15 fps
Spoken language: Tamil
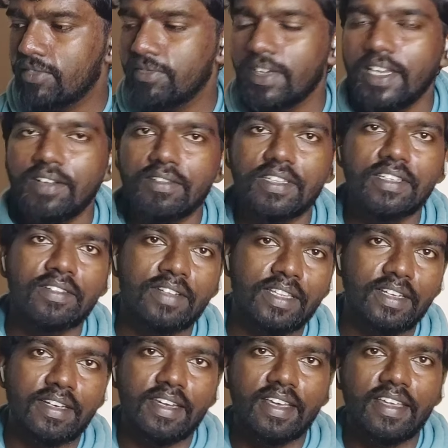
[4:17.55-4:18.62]
ஃபீல் வந்து
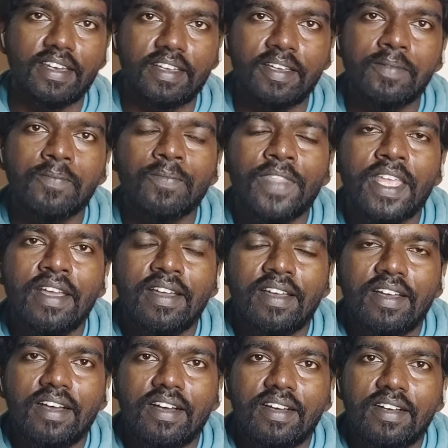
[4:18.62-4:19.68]
வந்துக்கிட்டே
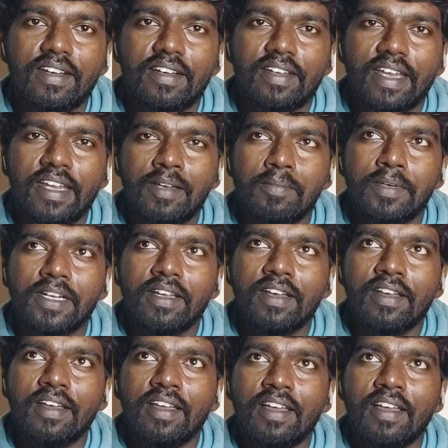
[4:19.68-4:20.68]
இருக்குது என்ன அப்படின்னா